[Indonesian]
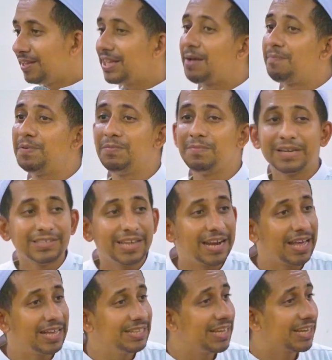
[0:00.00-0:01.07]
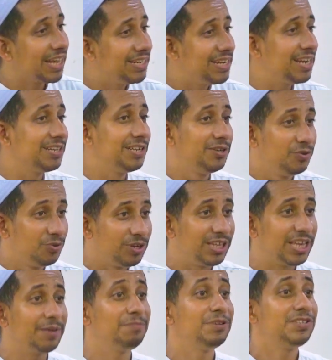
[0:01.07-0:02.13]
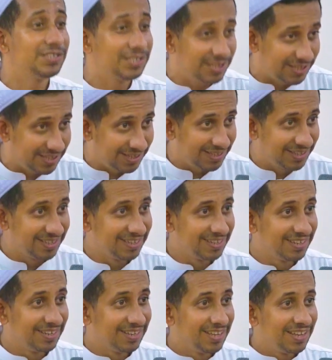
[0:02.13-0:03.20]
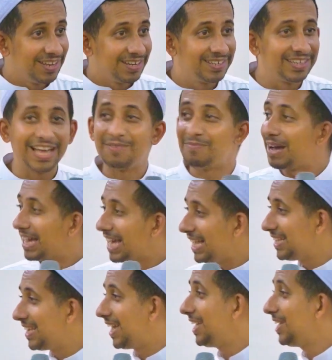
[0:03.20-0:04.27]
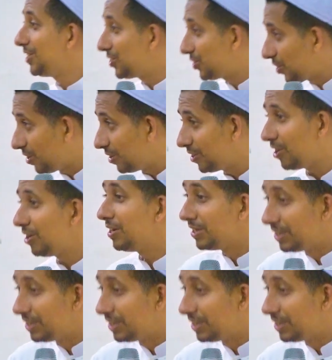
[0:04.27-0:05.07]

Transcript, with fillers: tapi masalahnya kadang di dunia miskin. Nah makanya insya Allah